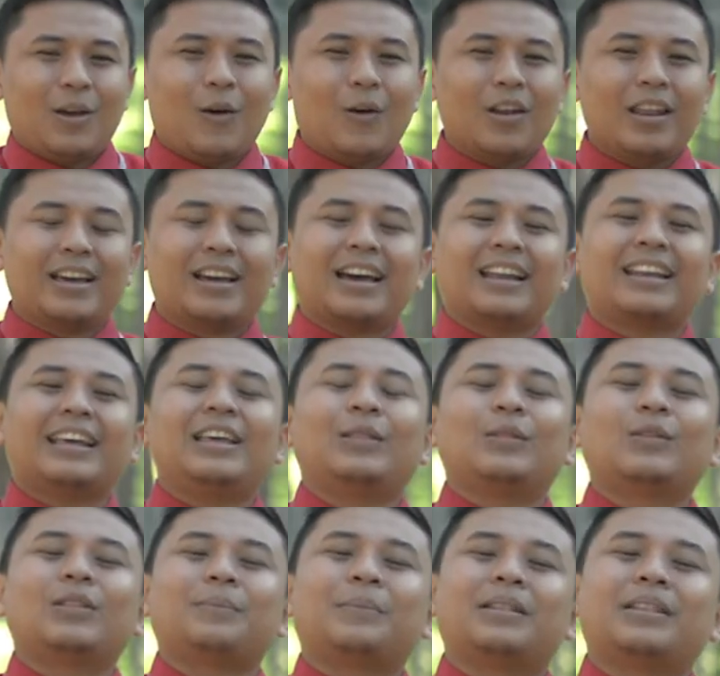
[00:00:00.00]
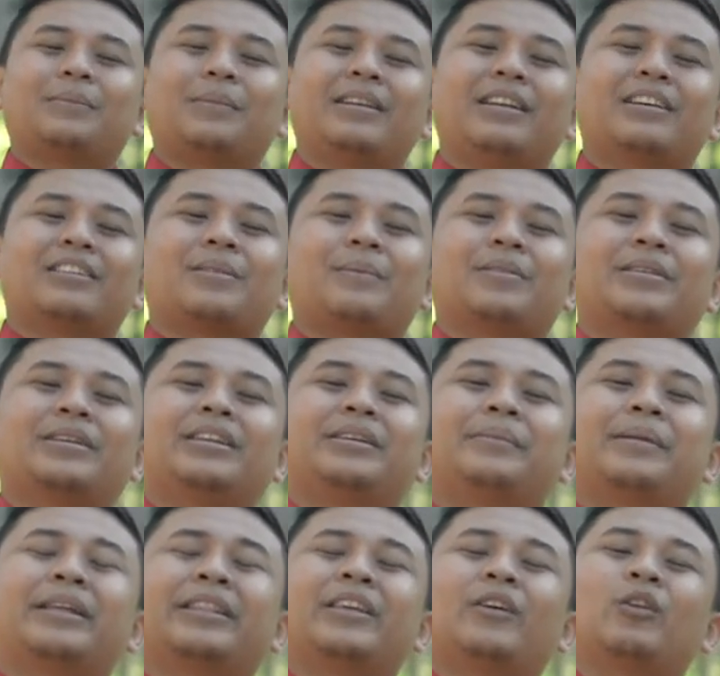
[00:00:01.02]
Oleh karena itu, teman-teman yang sama-sama
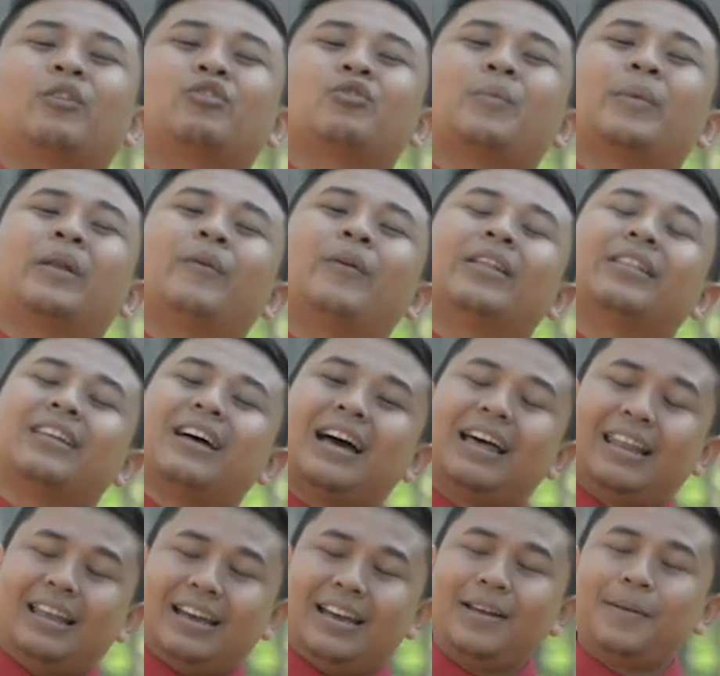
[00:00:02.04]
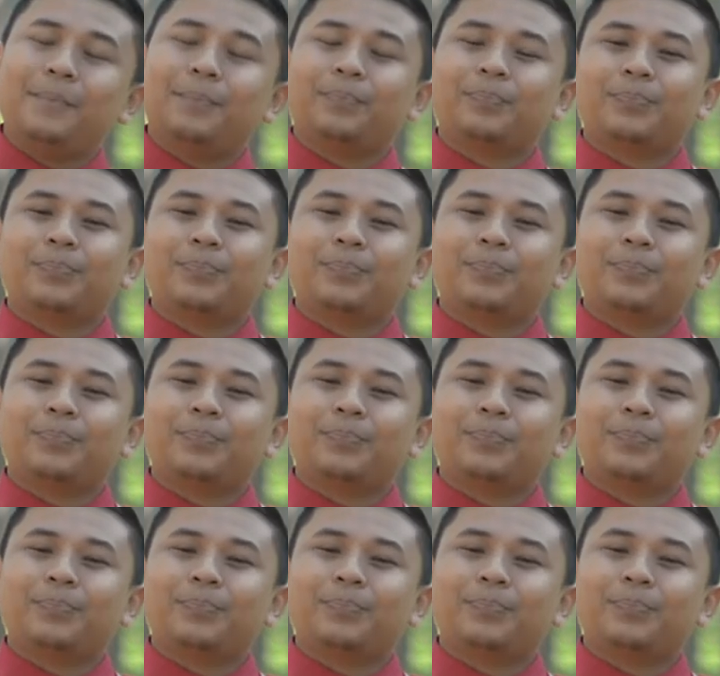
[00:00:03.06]
dimerhati Allah Subhanahu wa taala,